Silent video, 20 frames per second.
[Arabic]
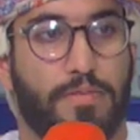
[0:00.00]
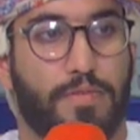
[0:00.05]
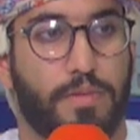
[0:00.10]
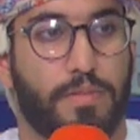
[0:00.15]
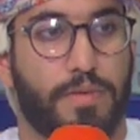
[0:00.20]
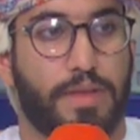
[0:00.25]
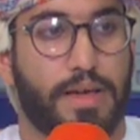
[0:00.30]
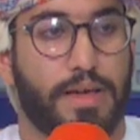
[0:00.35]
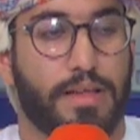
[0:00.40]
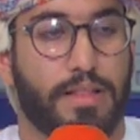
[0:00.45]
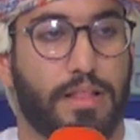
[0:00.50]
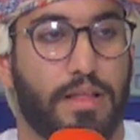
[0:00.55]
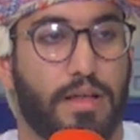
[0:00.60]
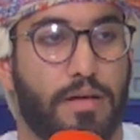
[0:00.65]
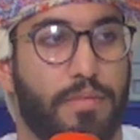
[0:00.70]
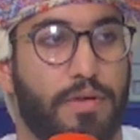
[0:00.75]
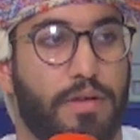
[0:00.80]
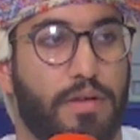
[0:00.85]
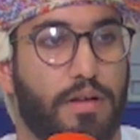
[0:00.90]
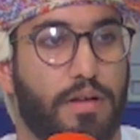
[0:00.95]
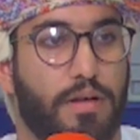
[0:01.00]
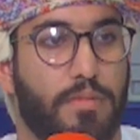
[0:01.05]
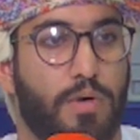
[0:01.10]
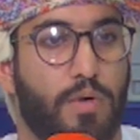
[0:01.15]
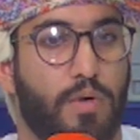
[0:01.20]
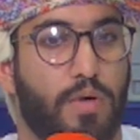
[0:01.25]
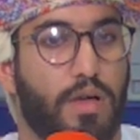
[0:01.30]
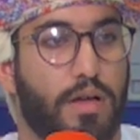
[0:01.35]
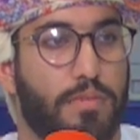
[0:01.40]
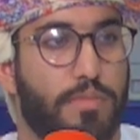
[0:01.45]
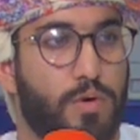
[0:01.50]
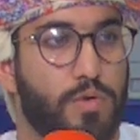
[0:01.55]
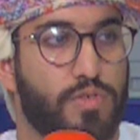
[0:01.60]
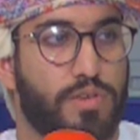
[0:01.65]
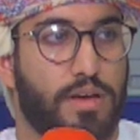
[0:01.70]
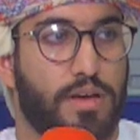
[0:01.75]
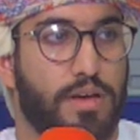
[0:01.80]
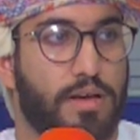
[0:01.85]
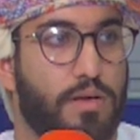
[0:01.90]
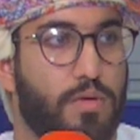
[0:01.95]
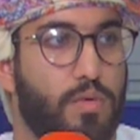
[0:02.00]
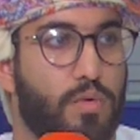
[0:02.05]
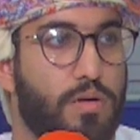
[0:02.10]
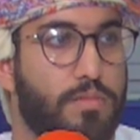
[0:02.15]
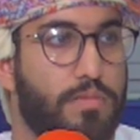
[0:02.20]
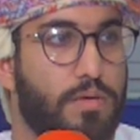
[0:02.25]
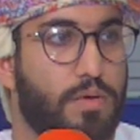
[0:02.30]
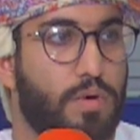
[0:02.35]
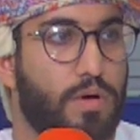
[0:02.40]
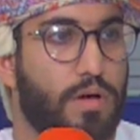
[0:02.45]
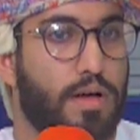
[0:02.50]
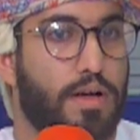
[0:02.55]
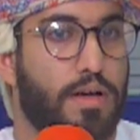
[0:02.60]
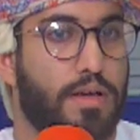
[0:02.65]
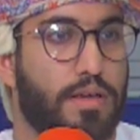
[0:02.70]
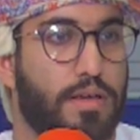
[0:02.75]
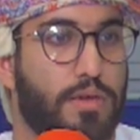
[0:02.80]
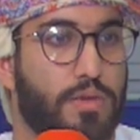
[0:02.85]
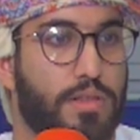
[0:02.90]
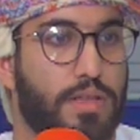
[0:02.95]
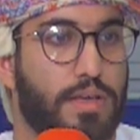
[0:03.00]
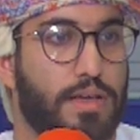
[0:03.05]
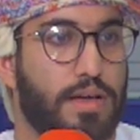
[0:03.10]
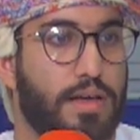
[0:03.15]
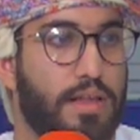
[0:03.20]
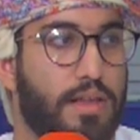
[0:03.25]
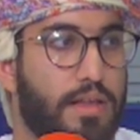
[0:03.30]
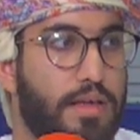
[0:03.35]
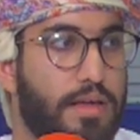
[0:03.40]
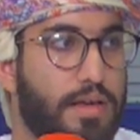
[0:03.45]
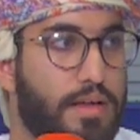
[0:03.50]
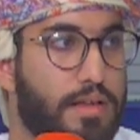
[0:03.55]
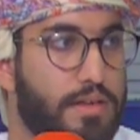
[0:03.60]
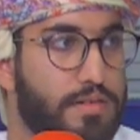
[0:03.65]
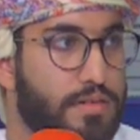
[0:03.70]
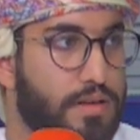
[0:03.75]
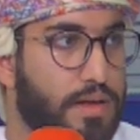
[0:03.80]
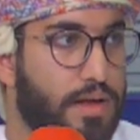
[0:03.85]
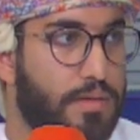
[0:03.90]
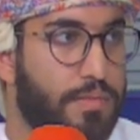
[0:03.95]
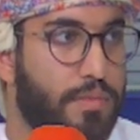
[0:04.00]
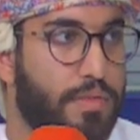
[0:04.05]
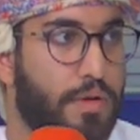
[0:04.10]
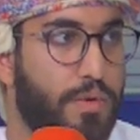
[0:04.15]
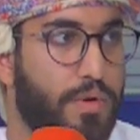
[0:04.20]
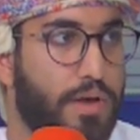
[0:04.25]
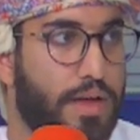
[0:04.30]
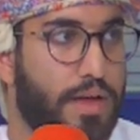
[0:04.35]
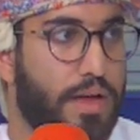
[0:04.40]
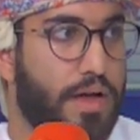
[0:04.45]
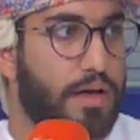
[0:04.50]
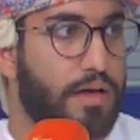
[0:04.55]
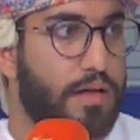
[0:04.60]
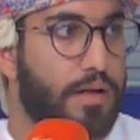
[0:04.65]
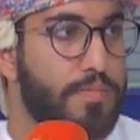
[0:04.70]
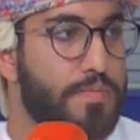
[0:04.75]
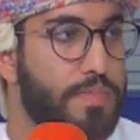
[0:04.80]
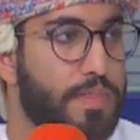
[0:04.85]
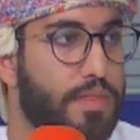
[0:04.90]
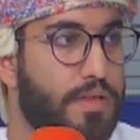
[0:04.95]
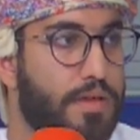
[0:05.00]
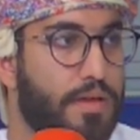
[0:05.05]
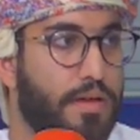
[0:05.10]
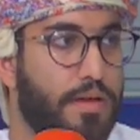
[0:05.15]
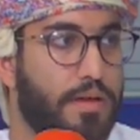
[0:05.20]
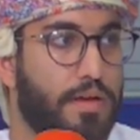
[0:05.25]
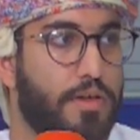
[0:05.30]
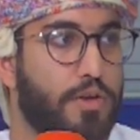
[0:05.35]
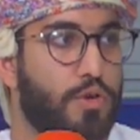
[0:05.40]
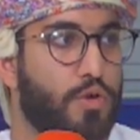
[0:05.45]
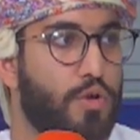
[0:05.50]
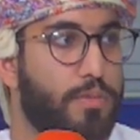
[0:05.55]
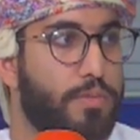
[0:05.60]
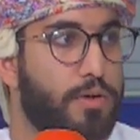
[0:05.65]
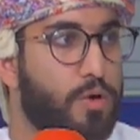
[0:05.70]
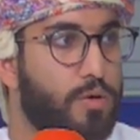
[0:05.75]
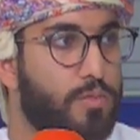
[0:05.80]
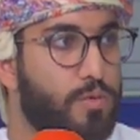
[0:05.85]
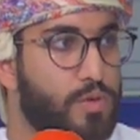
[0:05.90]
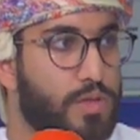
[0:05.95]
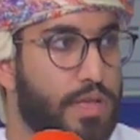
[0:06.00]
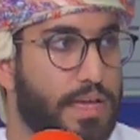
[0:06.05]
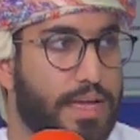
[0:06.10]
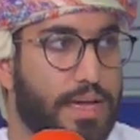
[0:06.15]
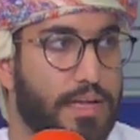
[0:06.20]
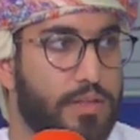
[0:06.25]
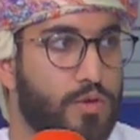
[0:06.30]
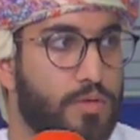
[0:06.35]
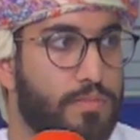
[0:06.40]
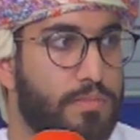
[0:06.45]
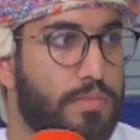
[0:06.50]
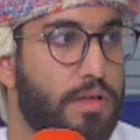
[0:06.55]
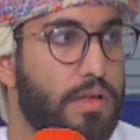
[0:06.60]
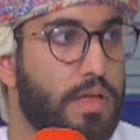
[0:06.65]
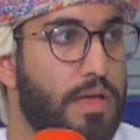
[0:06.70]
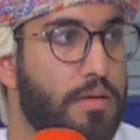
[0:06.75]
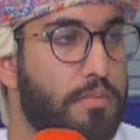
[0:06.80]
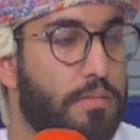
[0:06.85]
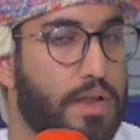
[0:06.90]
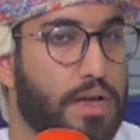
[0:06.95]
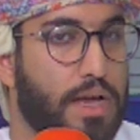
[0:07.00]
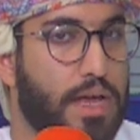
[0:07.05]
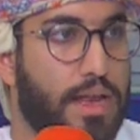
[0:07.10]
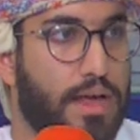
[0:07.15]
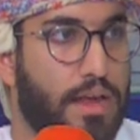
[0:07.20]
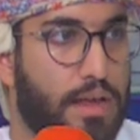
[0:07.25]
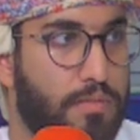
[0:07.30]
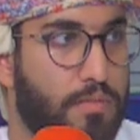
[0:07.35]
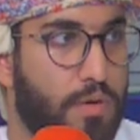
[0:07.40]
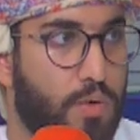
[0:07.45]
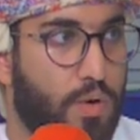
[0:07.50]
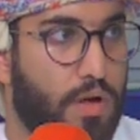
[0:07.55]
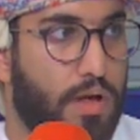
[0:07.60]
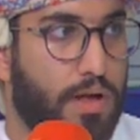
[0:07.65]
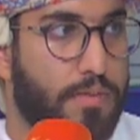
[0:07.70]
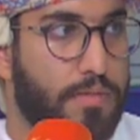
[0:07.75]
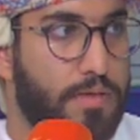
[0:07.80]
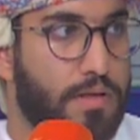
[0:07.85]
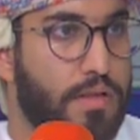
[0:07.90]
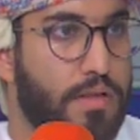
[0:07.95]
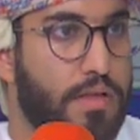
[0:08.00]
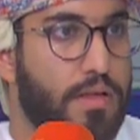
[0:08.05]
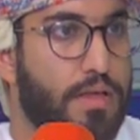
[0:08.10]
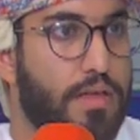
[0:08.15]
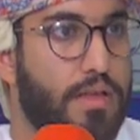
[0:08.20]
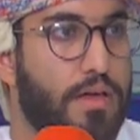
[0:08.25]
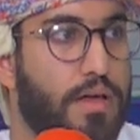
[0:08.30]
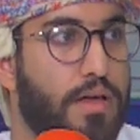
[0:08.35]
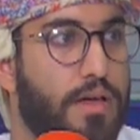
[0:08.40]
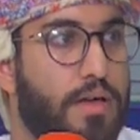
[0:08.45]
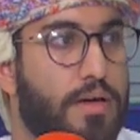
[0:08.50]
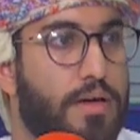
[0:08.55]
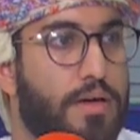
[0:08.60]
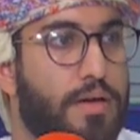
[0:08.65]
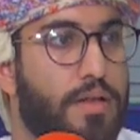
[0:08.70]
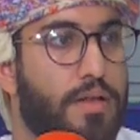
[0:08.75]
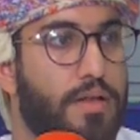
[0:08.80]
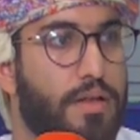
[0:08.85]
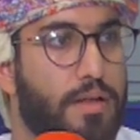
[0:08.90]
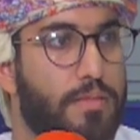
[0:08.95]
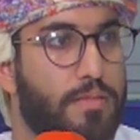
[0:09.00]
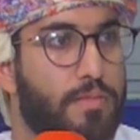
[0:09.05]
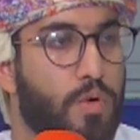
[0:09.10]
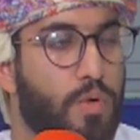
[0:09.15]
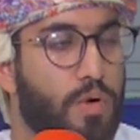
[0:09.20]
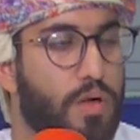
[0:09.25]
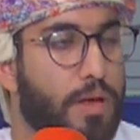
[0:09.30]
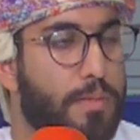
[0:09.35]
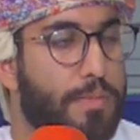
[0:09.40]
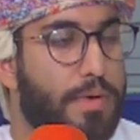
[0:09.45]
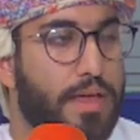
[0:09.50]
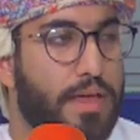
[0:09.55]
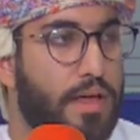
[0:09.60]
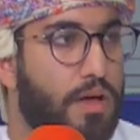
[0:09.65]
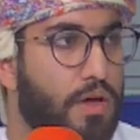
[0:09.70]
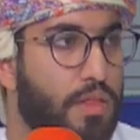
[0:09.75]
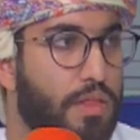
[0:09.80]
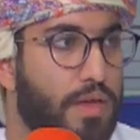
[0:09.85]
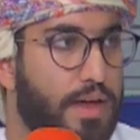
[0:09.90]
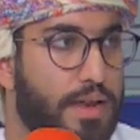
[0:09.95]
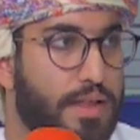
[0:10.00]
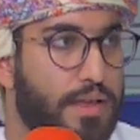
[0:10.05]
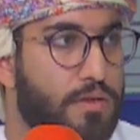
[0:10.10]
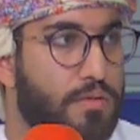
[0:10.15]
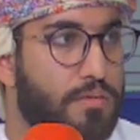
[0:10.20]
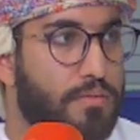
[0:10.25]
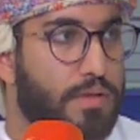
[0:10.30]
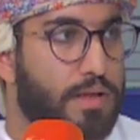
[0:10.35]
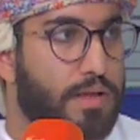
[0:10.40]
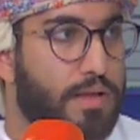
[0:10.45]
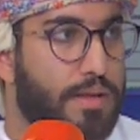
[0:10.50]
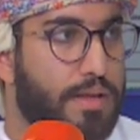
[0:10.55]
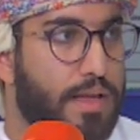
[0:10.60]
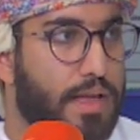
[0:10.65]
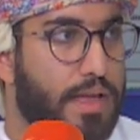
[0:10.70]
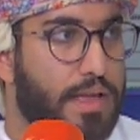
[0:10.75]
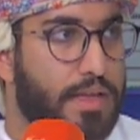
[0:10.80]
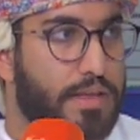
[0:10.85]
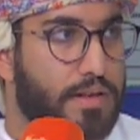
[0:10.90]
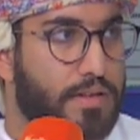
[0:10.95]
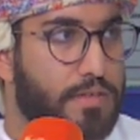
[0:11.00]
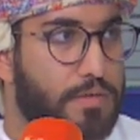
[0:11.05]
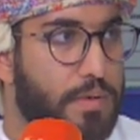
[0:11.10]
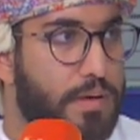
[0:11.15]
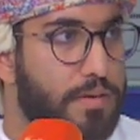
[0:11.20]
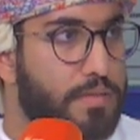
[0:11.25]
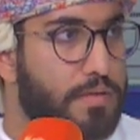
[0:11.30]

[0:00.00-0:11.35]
في بداية الأمر آه، موقع بوصلة هو موقع يتيح لأصحاب ذوي الإعاقة آه، أنه يبيعوا منتجاتهم من خلال الموقع الموقع ما يخضع عليهم أي نسبة